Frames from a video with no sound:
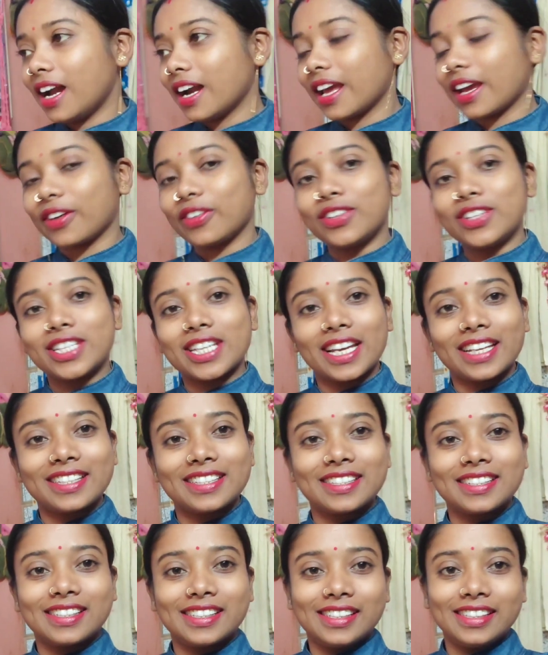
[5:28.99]
আর এখন
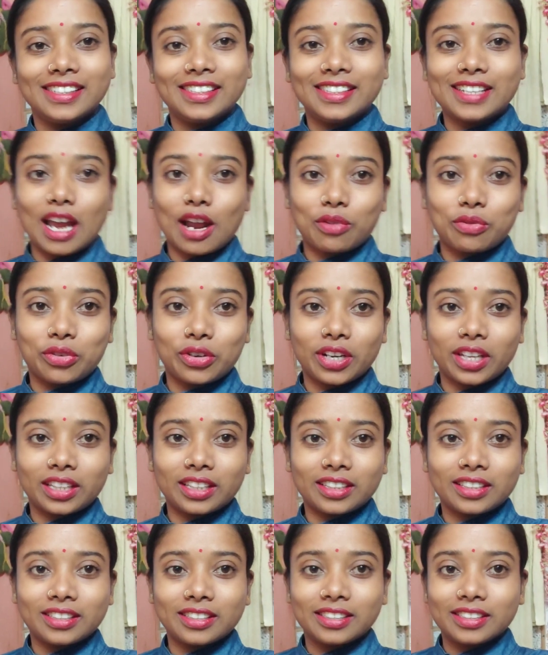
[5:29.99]
যাচ্ছি নাক
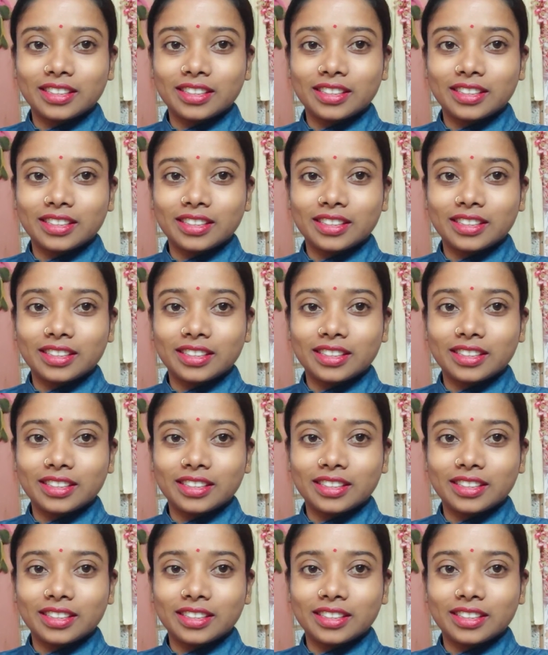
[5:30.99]
ফোটাতে